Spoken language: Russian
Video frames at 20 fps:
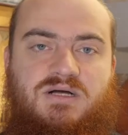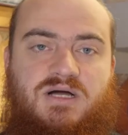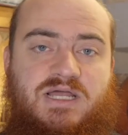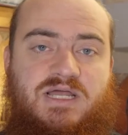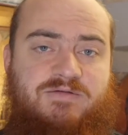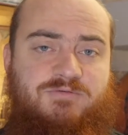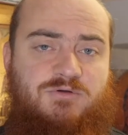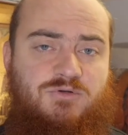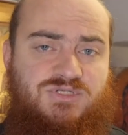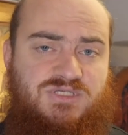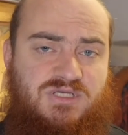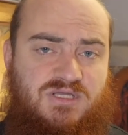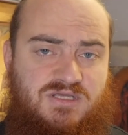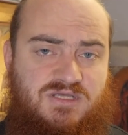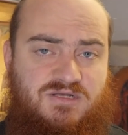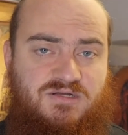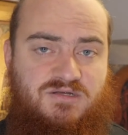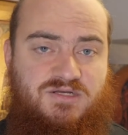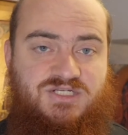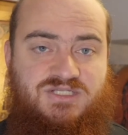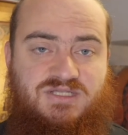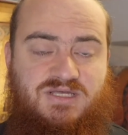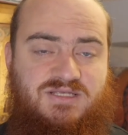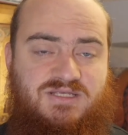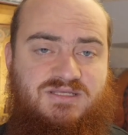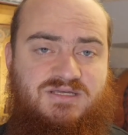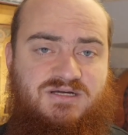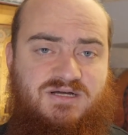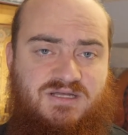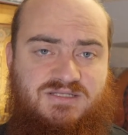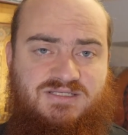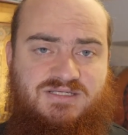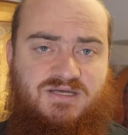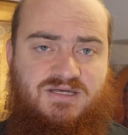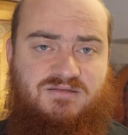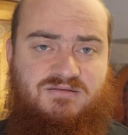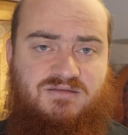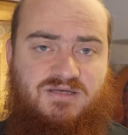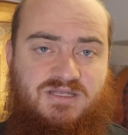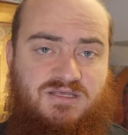А революционеры ждать не
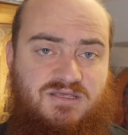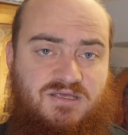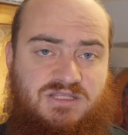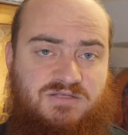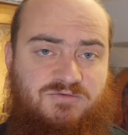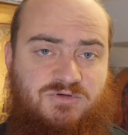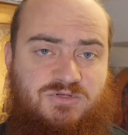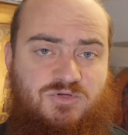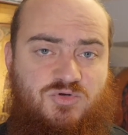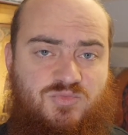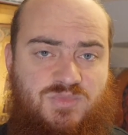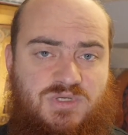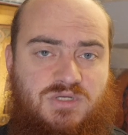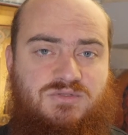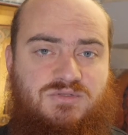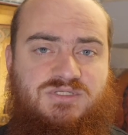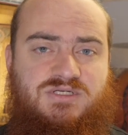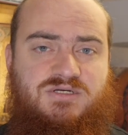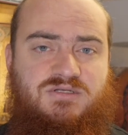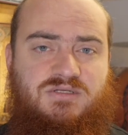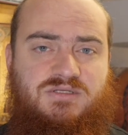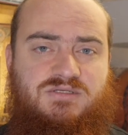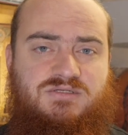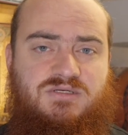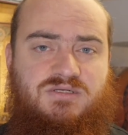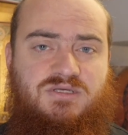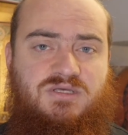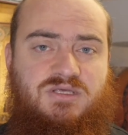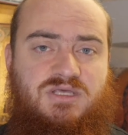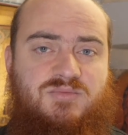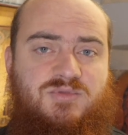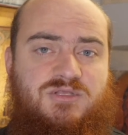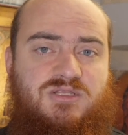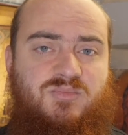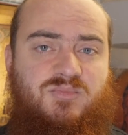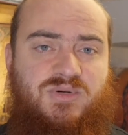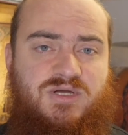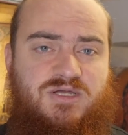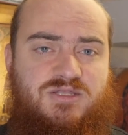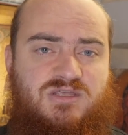хотят, они этого не умеют делать. И
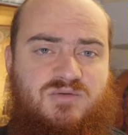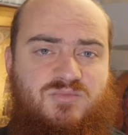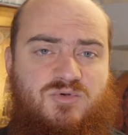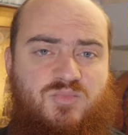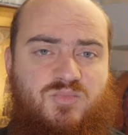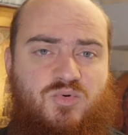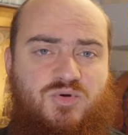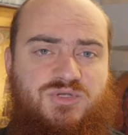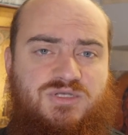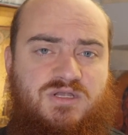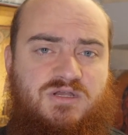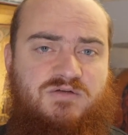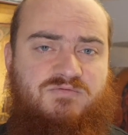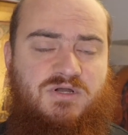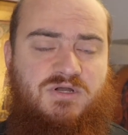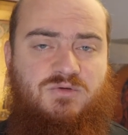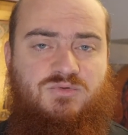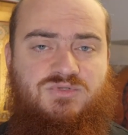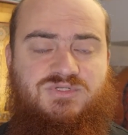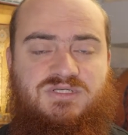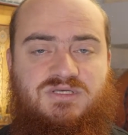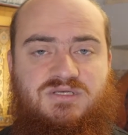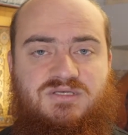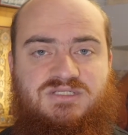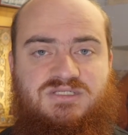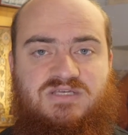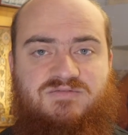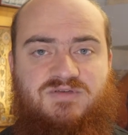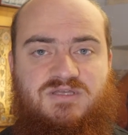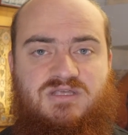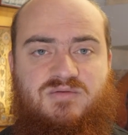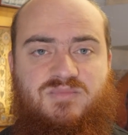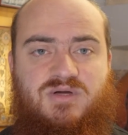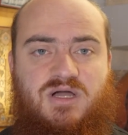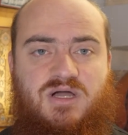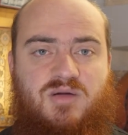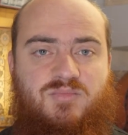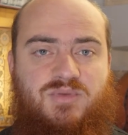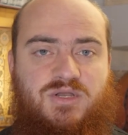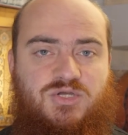именно поэтому путь революции
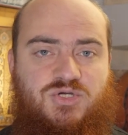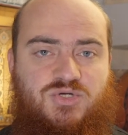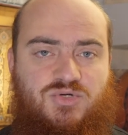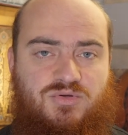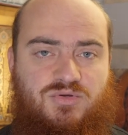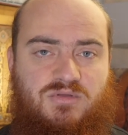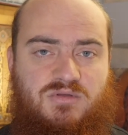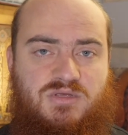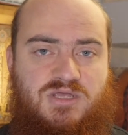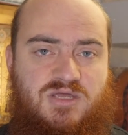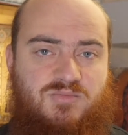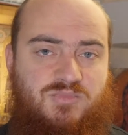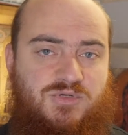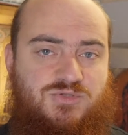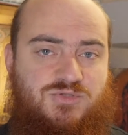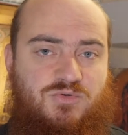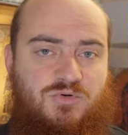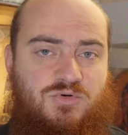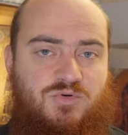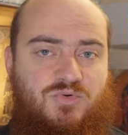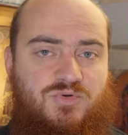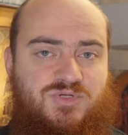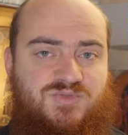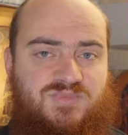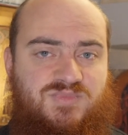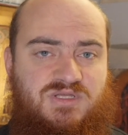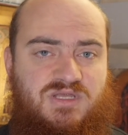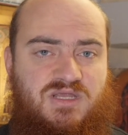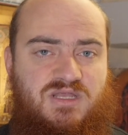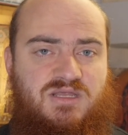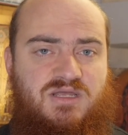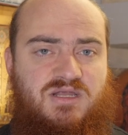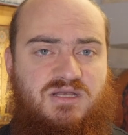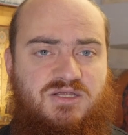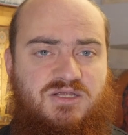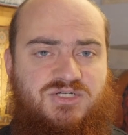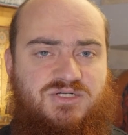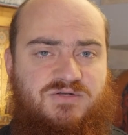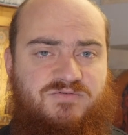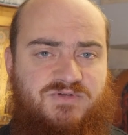заведомо обречен, поскольку изменение
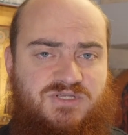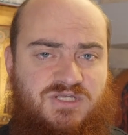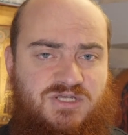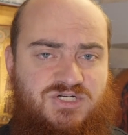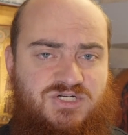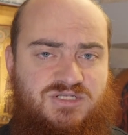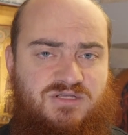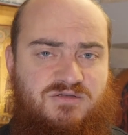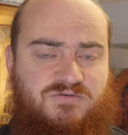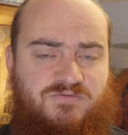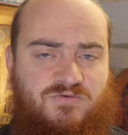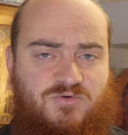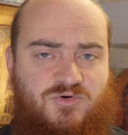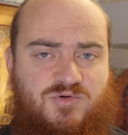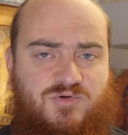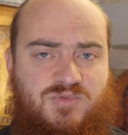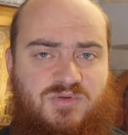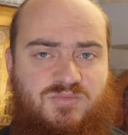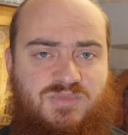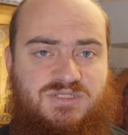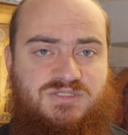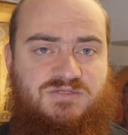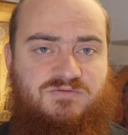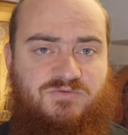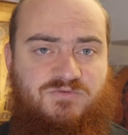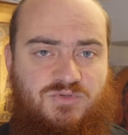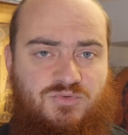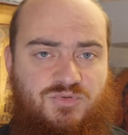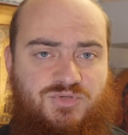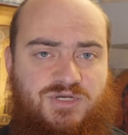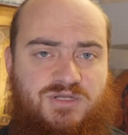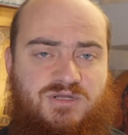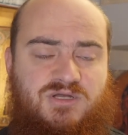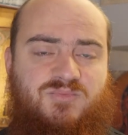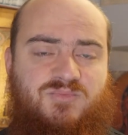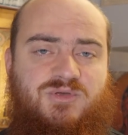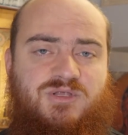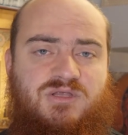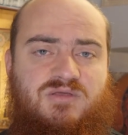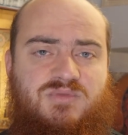лишь внешней формы без
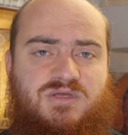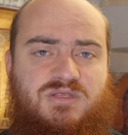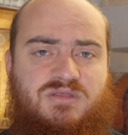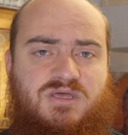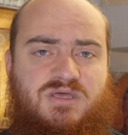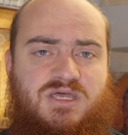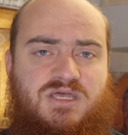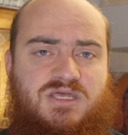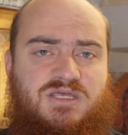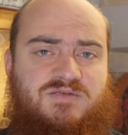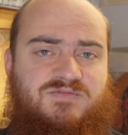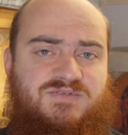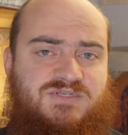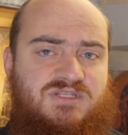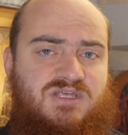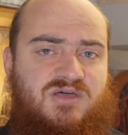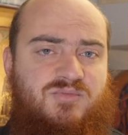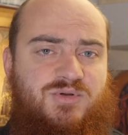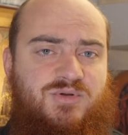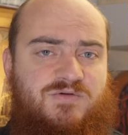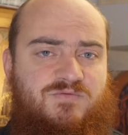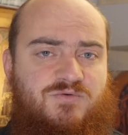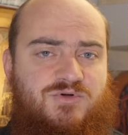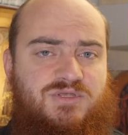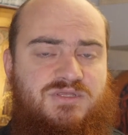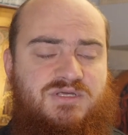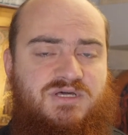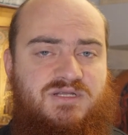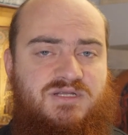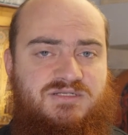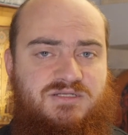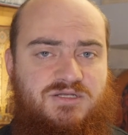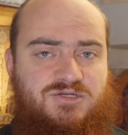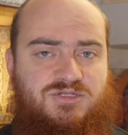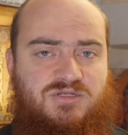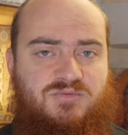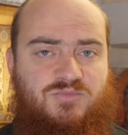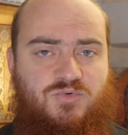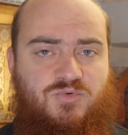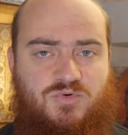внутренних перемен всегда приводит к
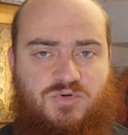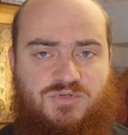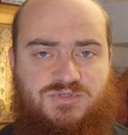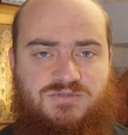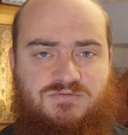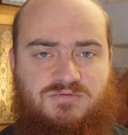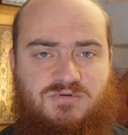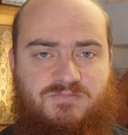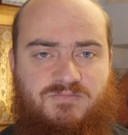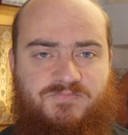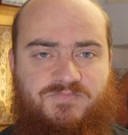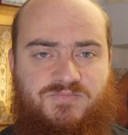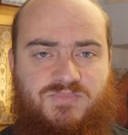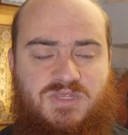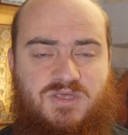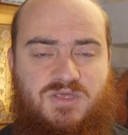различным уродствам.